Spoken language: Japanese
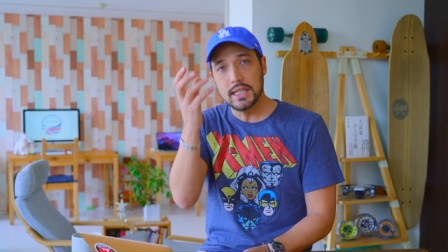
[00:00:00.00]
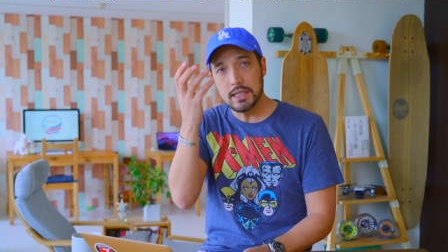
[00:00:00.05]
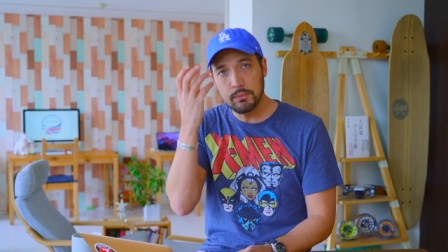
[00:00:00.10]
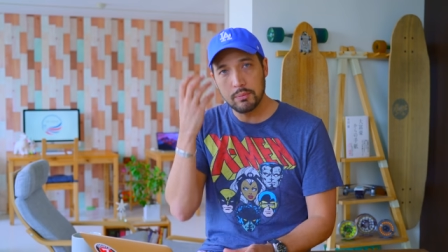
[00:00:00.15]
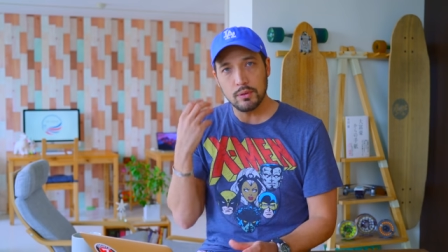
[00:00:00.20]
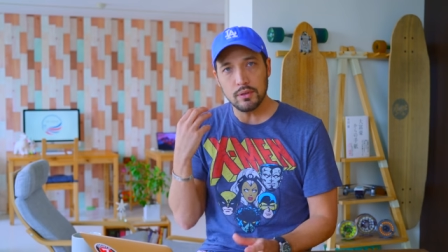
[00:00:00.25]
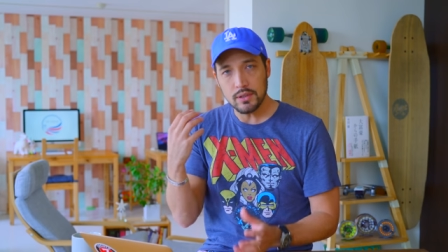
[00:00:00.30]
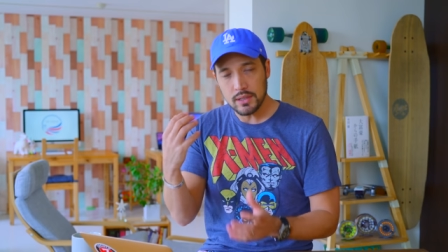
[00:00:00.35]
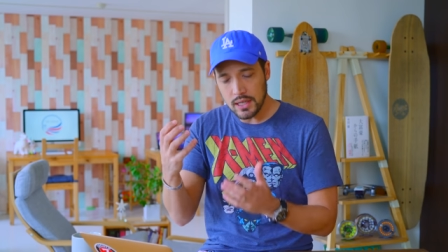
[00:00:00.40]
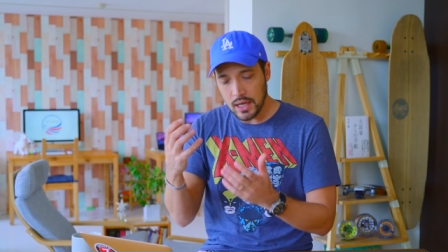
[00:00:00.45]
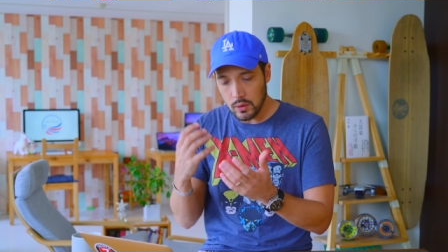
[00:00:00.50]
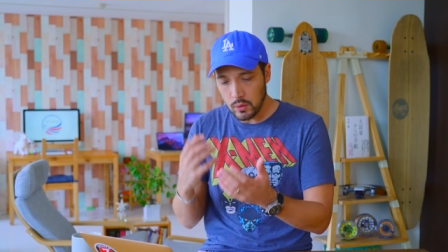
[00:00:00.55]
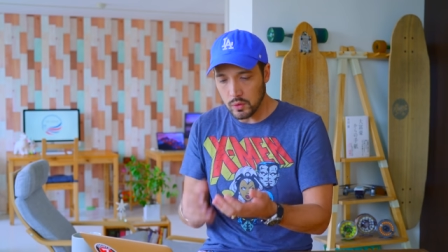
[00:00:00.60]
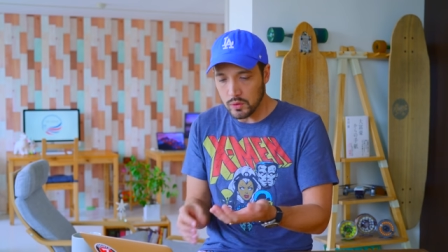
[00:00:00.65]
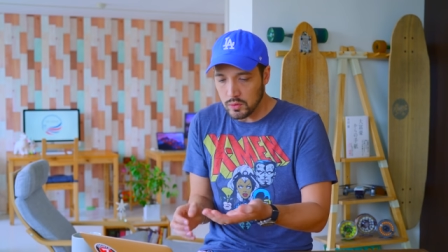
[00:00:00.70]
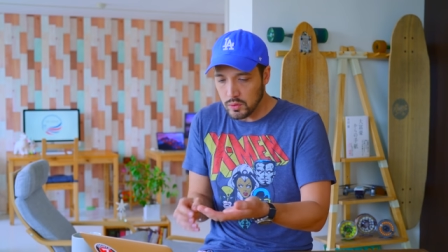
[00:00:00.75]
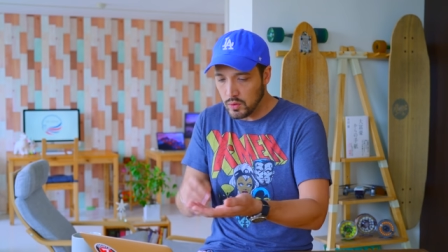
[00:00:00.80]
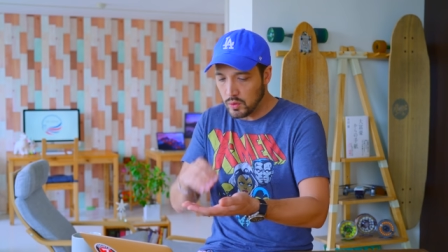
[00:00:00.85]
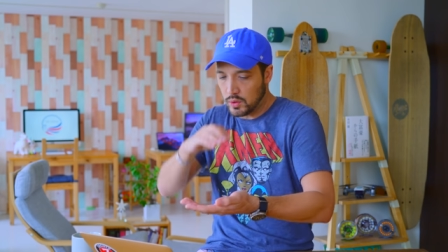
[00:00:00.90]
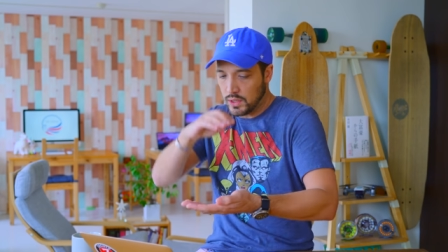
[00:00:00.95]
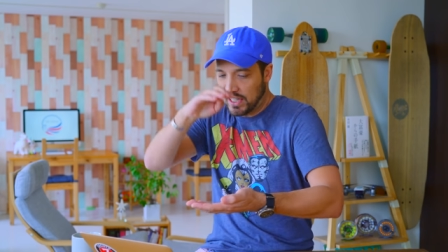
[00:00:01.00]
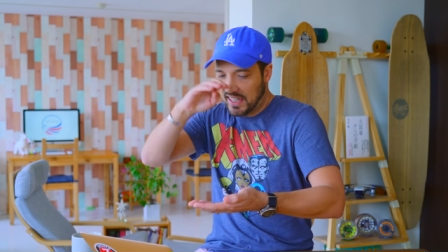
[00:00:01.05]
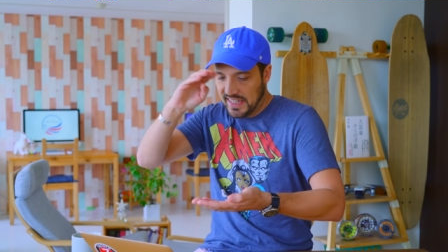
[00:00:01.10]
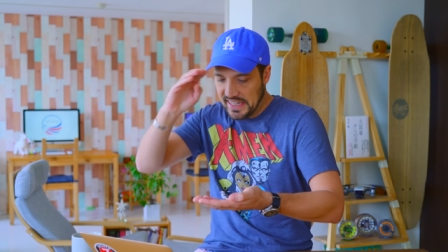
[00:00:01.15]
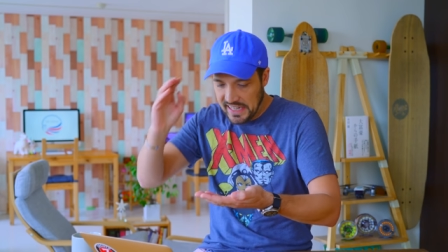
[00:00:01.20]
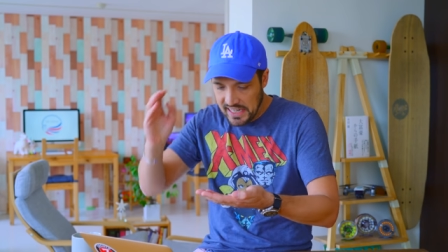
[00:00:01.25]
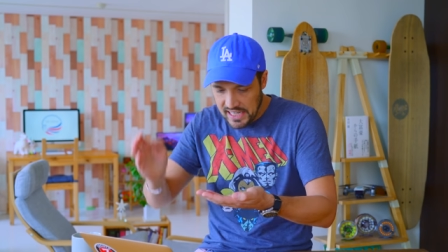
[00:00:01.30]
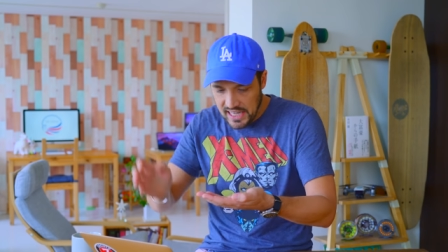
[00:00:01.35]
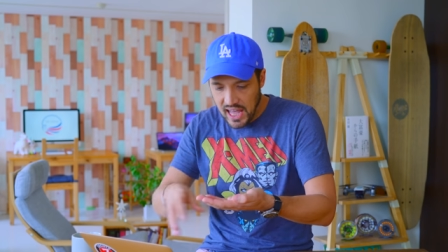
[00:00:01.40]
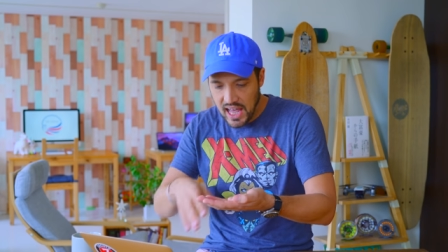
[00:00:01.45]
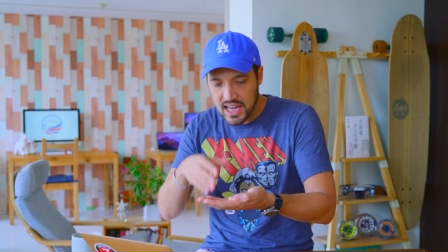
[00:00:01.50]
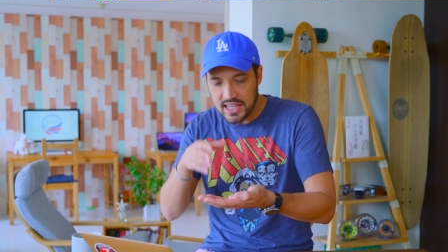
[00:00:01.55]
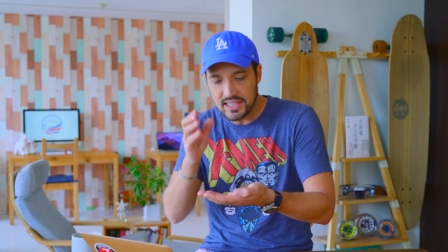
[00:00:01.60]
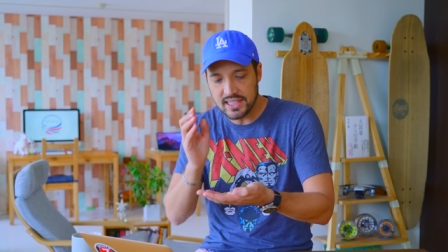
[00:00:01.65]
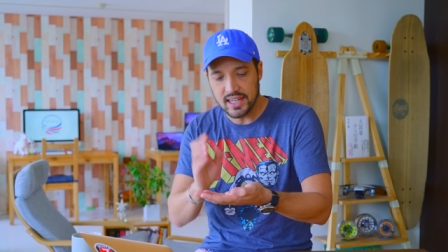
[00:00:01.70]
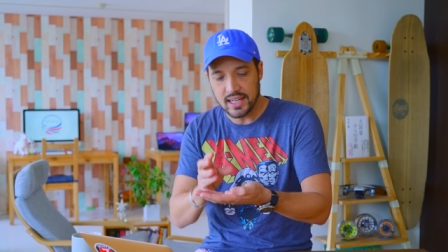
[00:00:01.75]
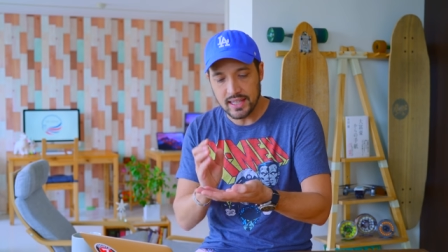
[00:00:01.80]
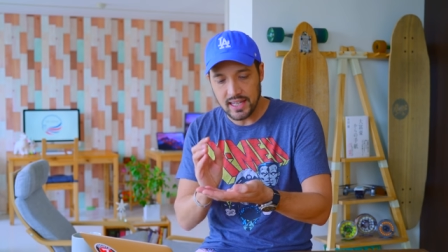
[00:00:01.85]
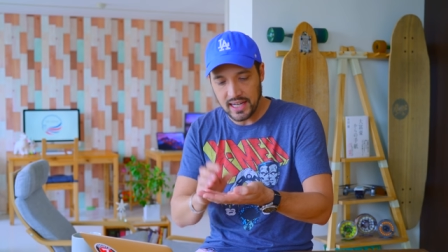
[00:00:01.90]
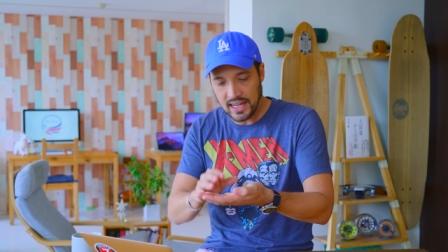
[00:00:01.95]
自分が本当に理解
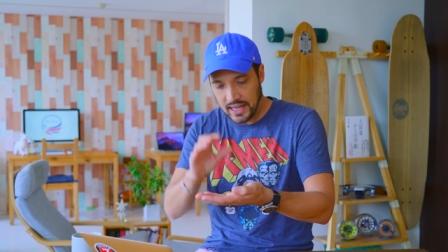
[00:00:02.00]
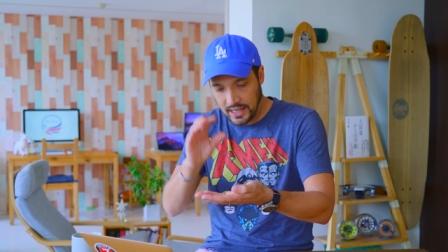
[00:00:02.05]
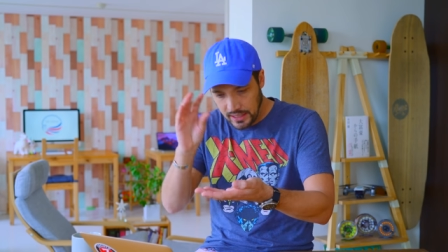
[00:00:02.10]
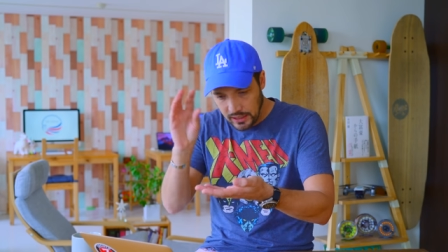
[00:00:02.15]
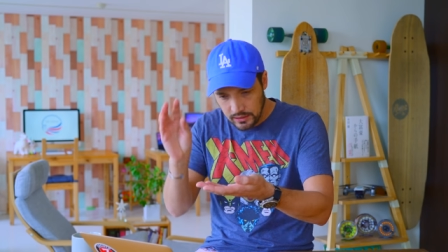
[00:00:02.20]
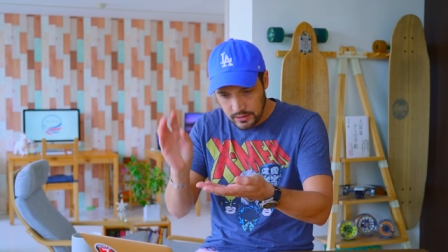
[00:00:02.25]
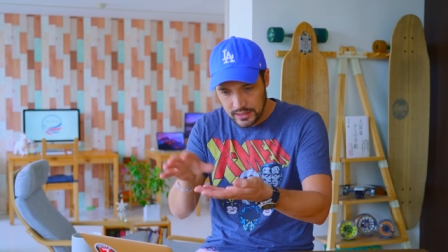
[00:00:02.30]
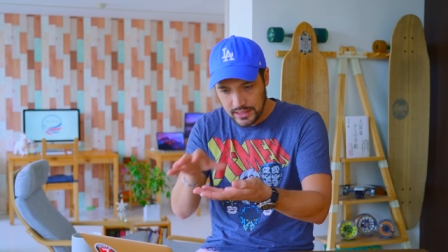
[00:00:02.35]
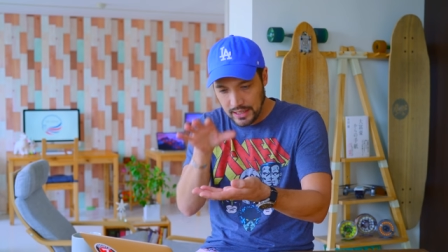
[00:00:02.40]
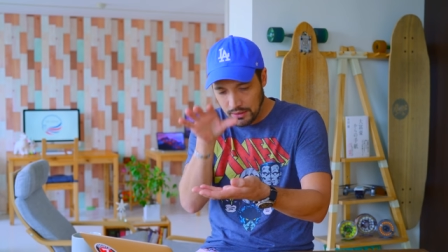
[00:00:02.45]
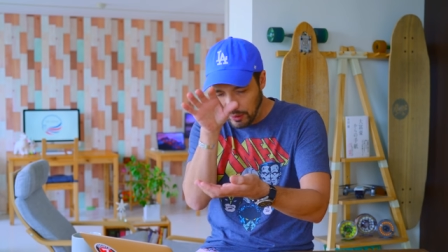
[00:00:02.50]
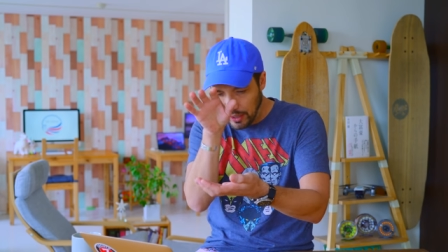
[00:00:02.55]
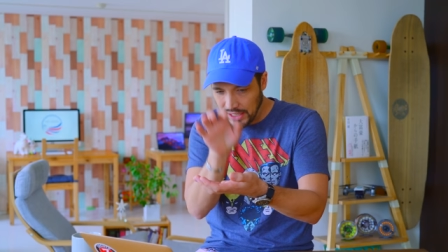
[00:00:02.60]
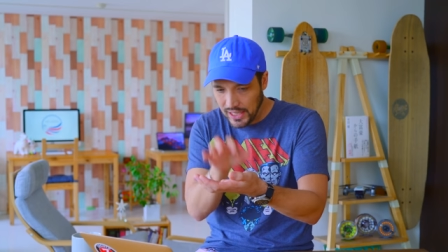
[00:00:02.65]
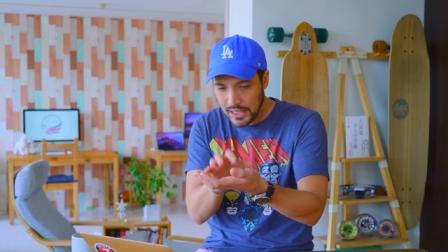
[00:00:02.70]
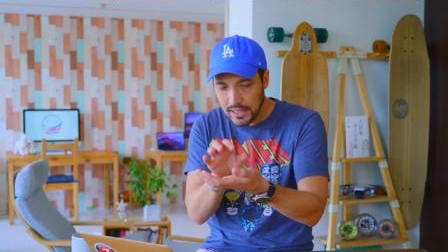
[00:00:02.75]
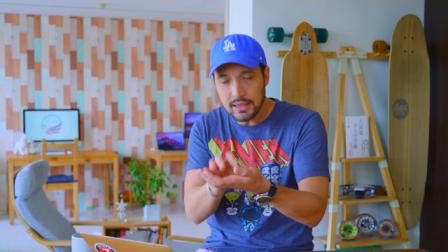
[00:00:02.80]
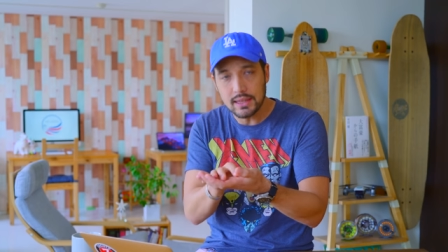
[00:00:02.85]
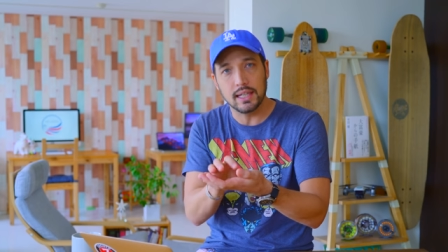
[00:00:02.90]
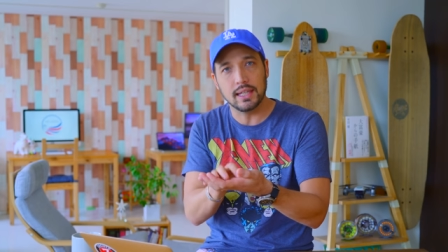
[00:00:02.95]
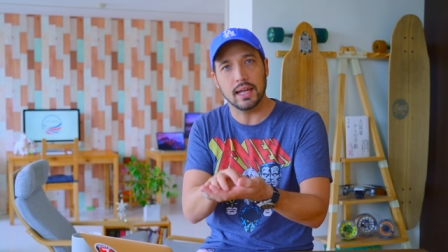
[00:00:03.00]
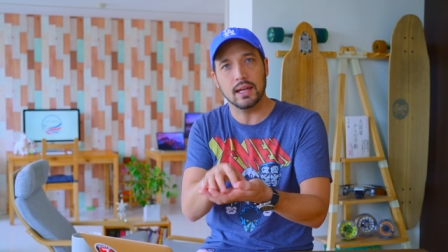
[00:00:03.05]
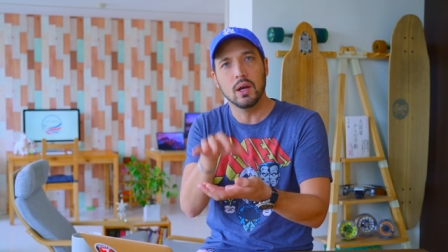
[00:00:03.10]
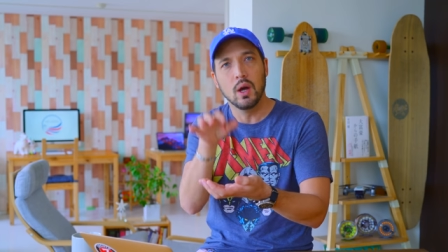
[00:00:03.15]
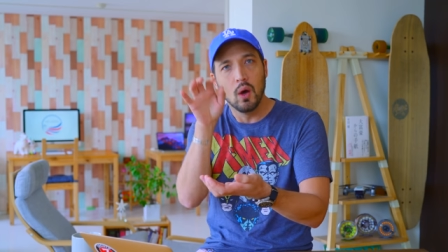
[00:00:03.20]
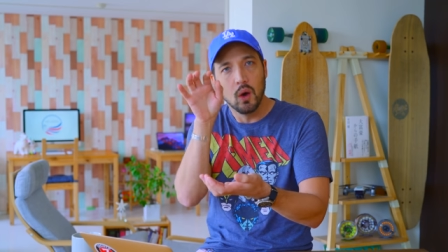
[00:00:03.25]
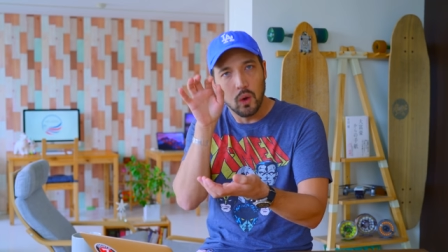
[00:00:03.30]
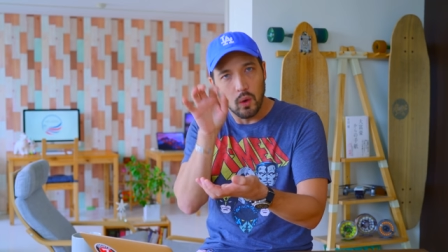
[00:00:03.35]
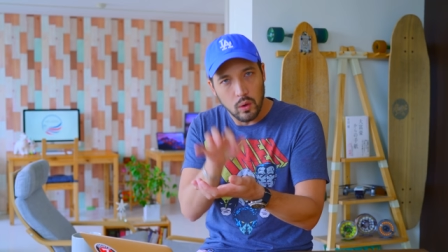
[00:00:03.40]
してて、からくりが分かってて、